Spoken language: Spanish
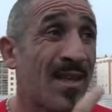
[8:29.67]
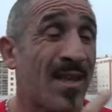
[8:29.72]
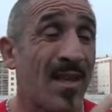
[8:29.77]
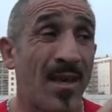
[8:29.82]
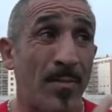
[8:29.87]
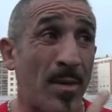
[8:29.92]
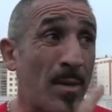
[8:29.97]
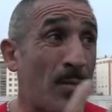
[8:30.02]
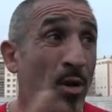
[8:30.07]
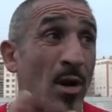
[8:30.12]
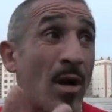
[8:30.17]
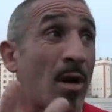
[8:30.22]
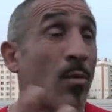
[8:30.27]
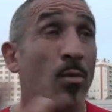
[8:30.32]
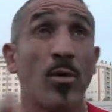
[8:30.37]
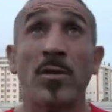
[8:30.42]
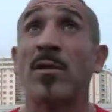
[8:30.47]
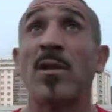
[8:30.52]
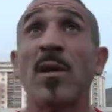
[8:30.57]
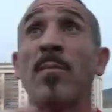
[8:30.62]
que primero
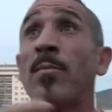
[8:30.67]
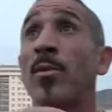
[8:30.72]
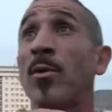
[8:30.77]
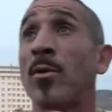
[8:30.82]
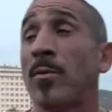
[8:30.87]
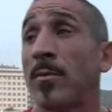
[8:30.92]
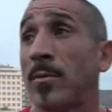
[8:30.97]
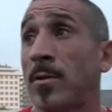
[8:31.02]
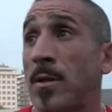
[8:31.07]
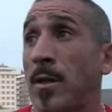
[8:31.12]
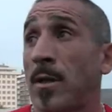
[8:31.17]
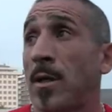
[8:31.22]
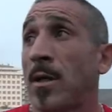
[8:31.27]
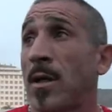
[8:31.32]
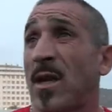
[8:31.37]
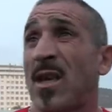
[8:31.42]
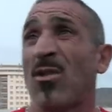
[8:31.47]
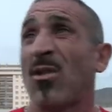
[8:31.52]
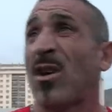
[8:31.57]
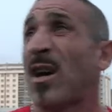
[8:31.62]
haga buen tiempo,
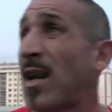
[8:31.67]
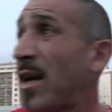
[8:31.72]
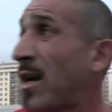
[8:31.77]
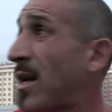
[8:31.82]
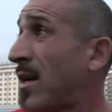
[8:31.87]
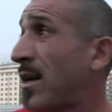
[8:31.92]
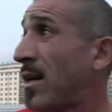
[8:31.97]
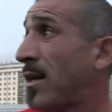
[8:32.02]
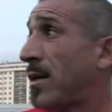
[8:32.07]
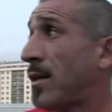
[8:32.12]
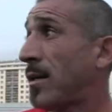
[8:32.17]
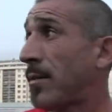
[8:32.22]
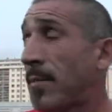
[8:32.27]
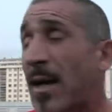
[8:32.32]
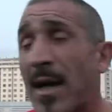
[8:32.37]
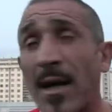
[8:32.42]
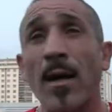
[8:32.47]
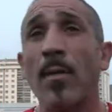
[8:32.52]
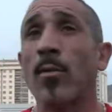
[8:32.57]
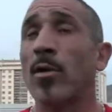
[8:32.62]
que ojalá
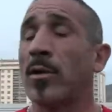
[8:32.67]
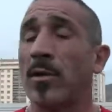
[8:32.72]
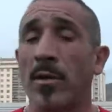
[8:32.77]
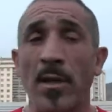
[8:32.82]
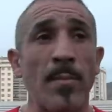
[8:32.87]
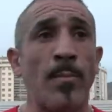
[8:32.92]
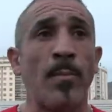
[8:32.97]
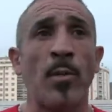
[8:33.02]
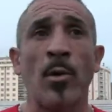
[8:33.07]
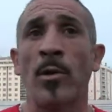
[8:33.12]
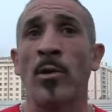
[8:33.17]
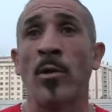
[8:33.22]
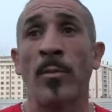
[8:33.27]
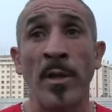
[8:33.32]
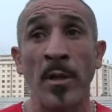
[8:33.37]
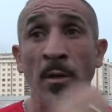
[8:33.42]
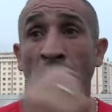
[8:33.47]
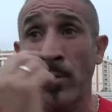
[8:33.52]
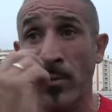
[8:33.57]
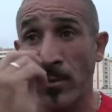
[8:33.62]
haga buen tiempo el
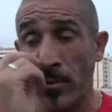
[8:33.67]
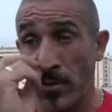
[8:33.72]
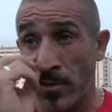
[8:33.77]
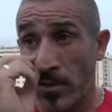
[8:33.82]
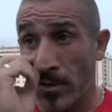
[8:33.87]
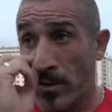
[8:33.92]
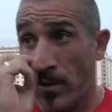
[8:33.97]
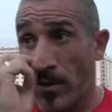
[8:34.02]
domingo.